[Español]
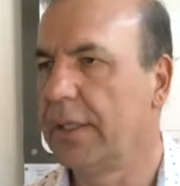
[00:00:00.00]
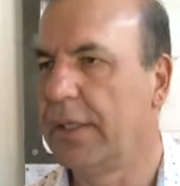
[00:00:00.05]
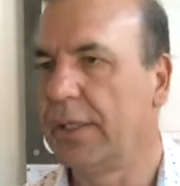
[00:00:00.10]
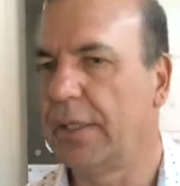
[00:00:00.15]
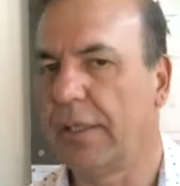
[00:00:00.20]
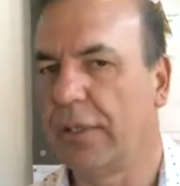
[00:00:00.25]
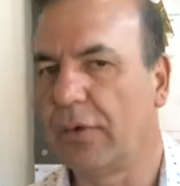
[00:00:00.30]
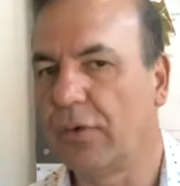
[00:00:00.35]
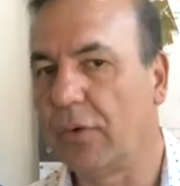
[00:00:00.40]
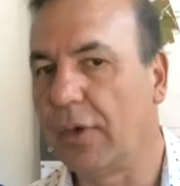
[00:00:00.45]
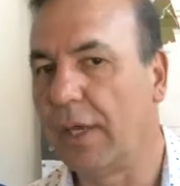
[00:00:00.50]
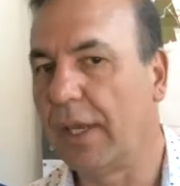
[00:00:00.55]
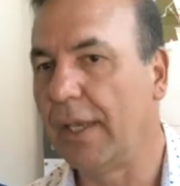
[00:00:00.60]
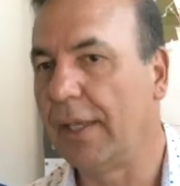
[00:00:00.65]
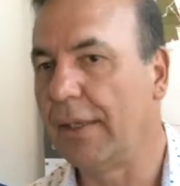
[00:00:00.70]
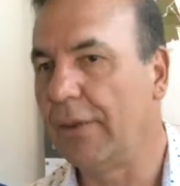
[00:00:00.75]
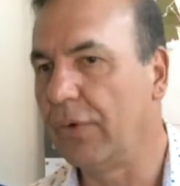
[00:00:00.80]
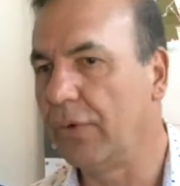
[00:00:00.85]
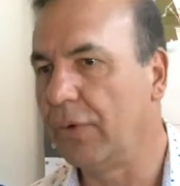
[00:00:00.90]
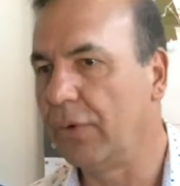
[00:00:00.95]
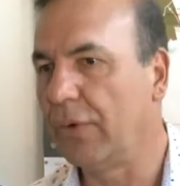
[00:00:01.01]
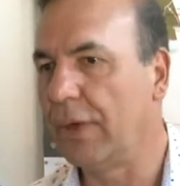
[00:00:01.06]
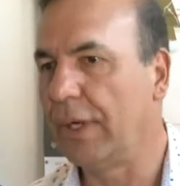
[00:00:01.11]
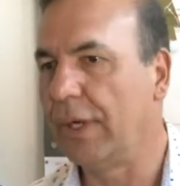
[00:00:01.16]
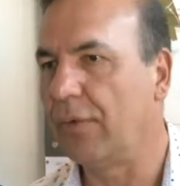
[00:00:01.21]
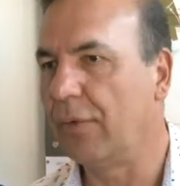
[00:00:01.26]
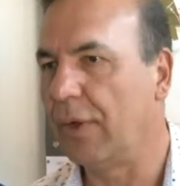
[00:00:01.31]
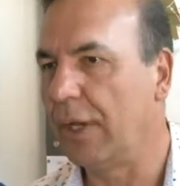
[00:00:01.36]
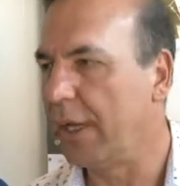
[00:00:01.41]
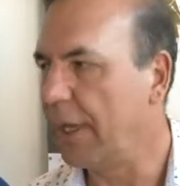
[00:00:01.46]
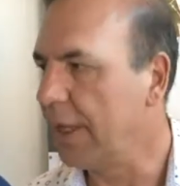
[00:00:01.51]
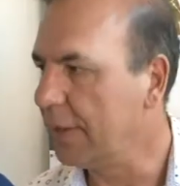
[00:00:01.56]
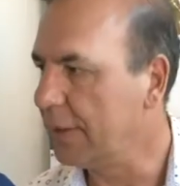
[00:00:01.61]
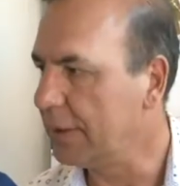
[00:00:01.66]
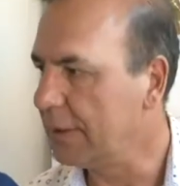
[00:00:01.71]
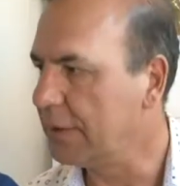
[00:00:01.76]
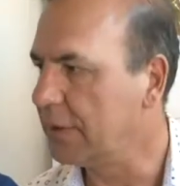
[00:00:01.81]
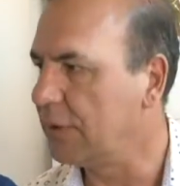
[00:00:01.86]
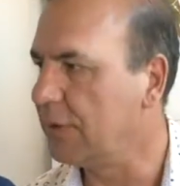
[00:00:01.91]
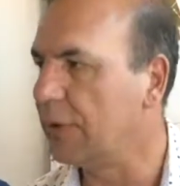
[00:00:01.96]
de no a la droga, no a las
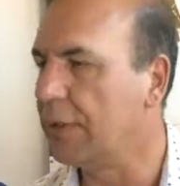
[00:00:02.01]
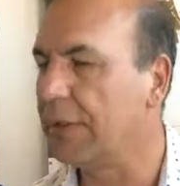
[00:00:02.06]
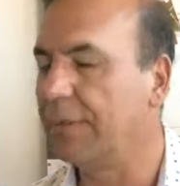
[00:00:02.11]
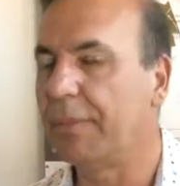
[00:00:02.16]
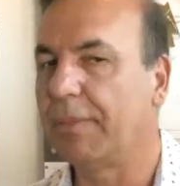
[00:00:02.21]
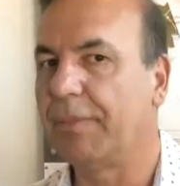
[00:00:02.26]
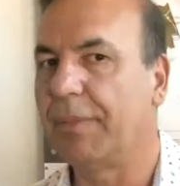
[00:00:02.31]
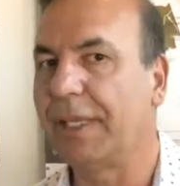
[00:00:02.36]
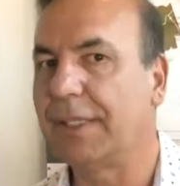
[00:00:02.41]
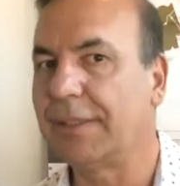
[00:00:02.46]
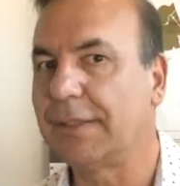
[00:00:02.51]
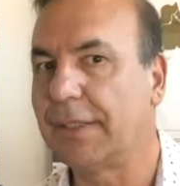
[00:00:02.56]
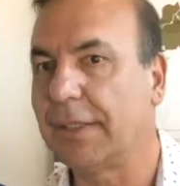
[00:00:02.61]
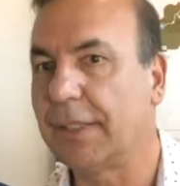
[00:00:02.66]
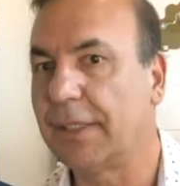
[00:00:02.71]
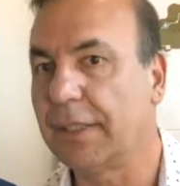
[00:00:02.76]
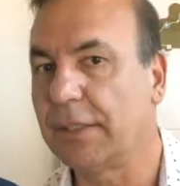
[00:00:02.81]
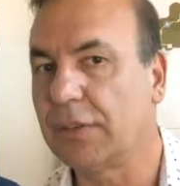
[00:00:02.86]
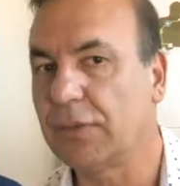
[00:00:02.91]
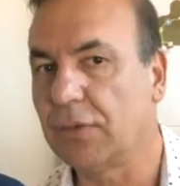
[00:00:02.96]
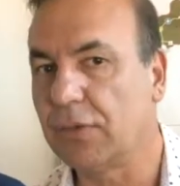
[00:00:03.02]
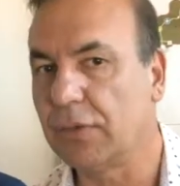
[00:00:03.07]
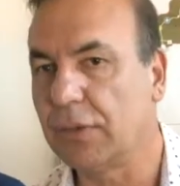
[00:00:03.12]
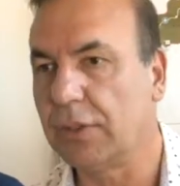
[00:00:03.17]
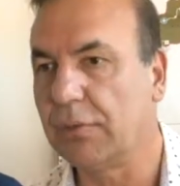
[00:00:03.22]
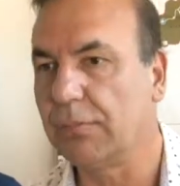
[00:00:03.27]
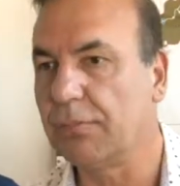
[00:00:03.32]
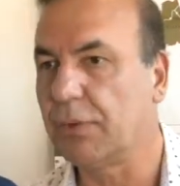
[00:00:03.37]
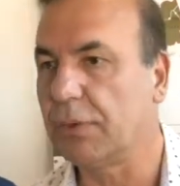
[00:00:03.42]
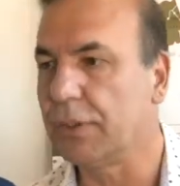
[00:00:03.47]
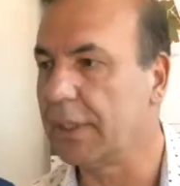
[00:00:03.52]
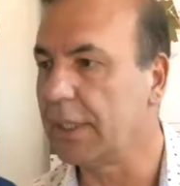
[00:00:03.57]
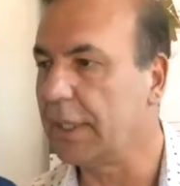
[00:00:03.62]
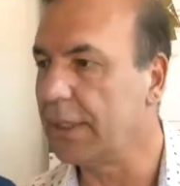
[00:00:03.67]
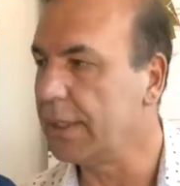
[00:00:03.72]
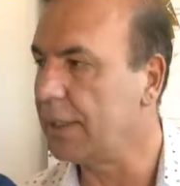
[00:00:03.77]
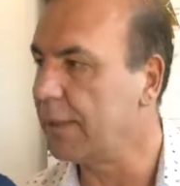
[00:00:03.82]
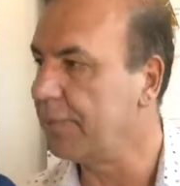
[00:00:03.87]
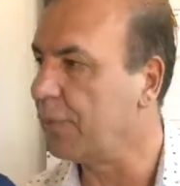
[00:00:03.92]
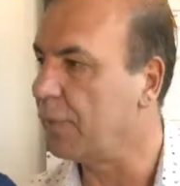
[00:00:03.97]
adicciones, me parece que eso es
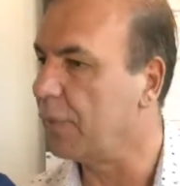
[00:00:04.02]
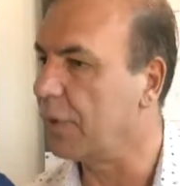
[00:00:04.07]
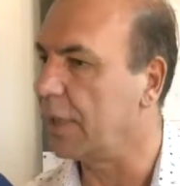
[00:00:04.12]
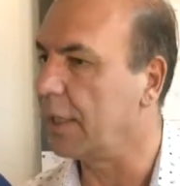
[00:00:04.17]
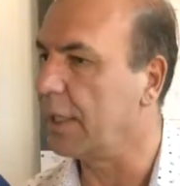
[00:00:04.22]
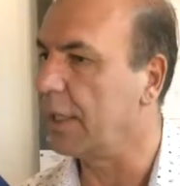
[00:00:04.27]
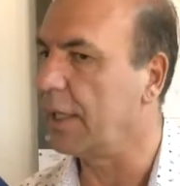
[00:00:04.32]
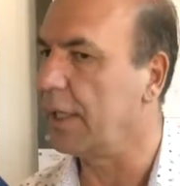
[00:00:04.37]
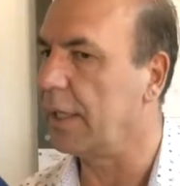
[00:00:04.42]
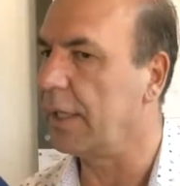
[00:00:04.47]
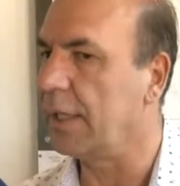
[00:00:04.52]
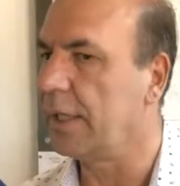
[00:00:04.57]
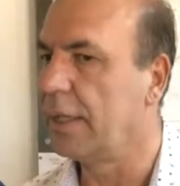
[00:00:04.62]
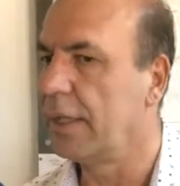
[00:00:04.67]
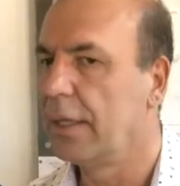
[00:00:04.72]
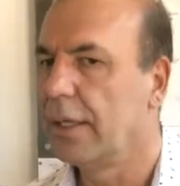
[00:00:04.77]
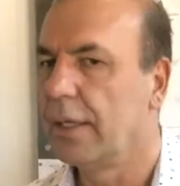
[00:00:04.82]
importante porque